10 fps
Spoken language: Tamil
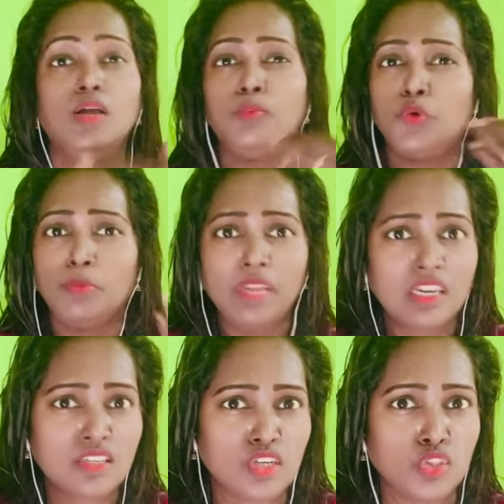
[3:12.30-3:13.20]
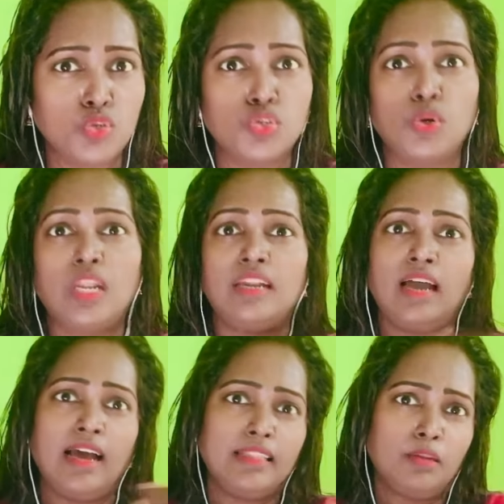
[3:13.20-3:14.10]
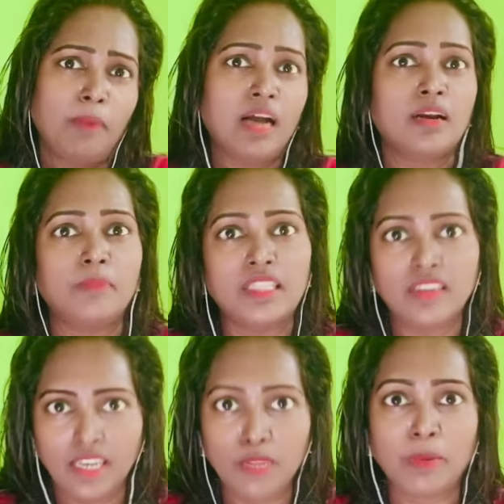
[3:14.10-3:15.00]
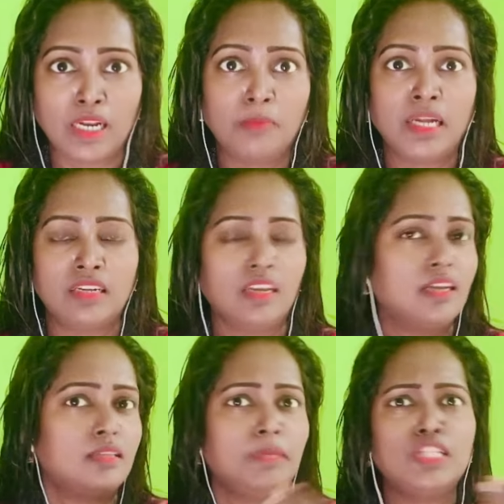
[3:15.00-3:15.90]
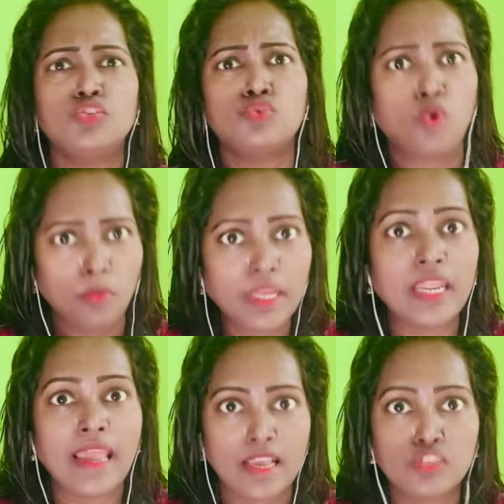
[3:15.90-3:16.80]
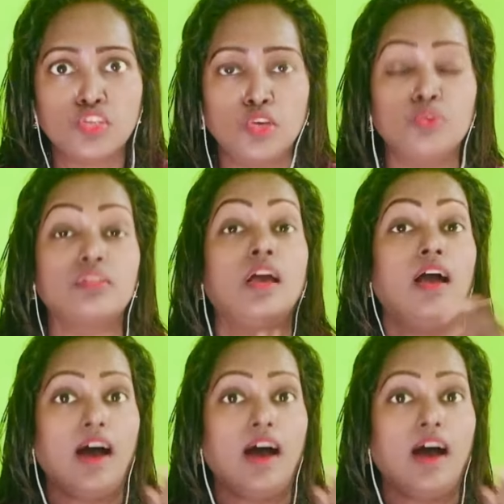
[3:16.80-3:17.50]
முழுமையான சந்தோஷம் இல்லை நான் எதிர்பார்க்குற மாதிரி நீ பண்ண மாட்டேங்கிற இந்த மாதிரி ஸோ மெனி எஸ்கியூஸ்